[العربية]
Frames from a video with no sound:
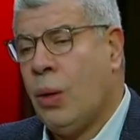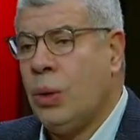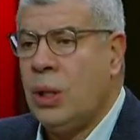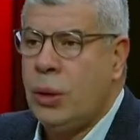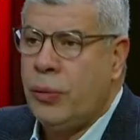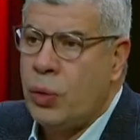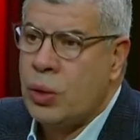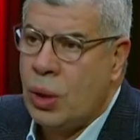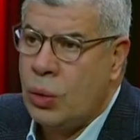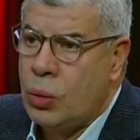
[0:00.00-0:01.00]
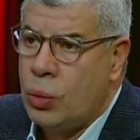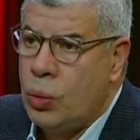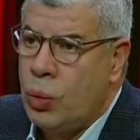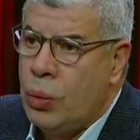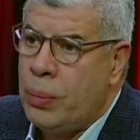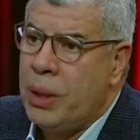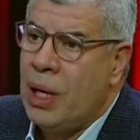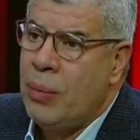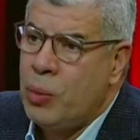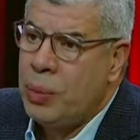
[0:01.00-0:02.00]
وندي فرصه للوجوه
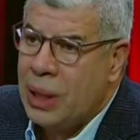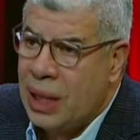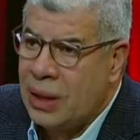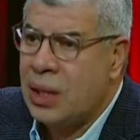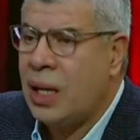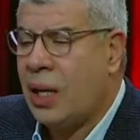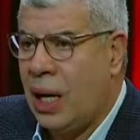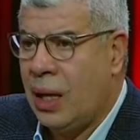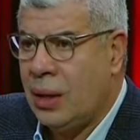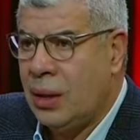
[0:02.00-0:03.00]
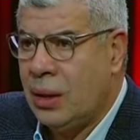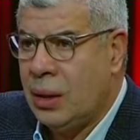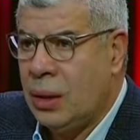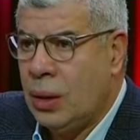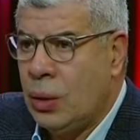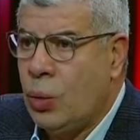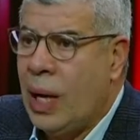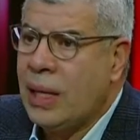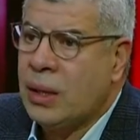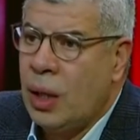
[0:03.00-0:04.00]
من الممكن ان تنجح
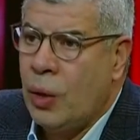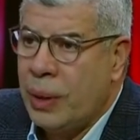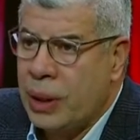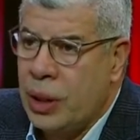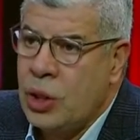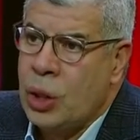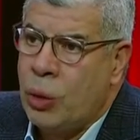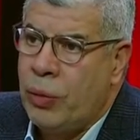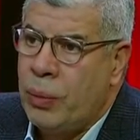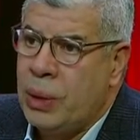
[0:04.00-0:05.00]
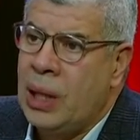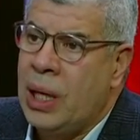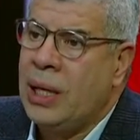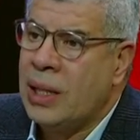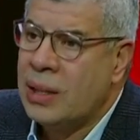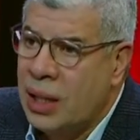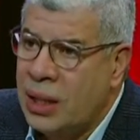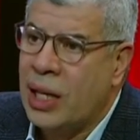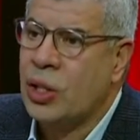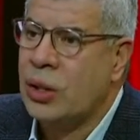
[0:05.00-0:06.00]
وحتى لو ما نجحتش قوي في البدايه احنا
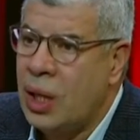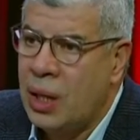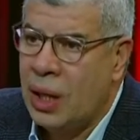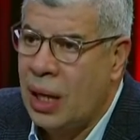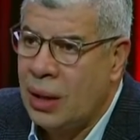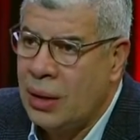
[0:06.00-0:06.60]
نساعدها عشان تنجح